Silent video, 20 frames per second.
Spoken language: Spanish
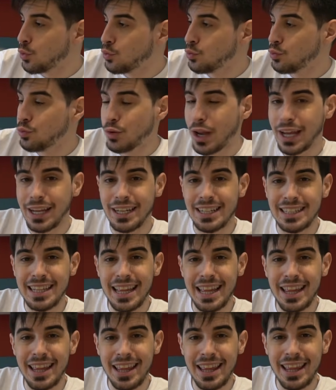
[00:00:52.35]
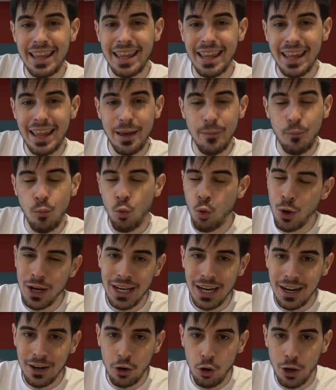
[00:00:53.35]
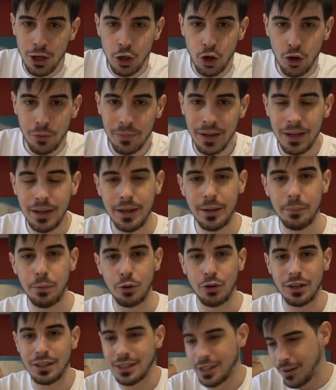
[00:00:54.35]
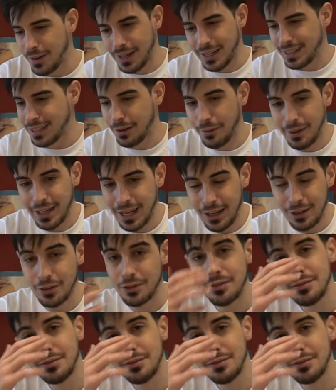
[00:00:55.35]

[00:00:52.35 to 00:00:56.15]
un XDDD muy largo, enorme, eh, porque estaba, estaba ya...